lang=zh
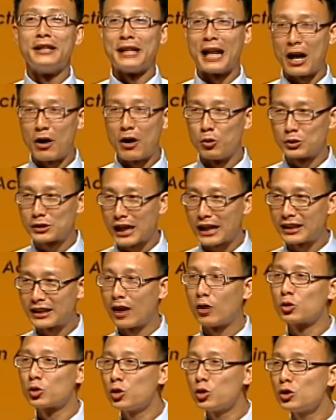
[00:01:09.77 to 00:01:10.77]
若有在
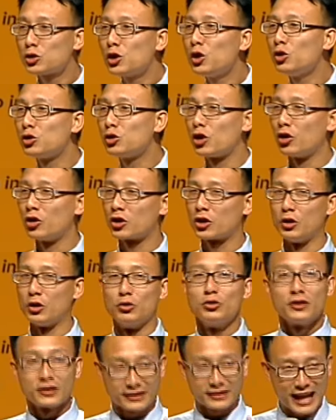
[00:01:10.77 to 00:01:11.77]
条出手相救，
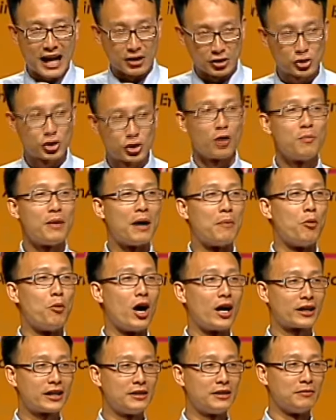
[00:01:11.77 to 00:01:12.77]
重伤嘛，
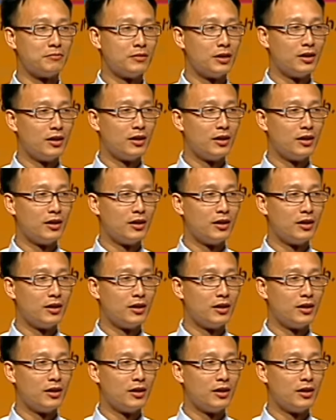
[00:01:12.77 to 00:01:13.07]
唔要紧，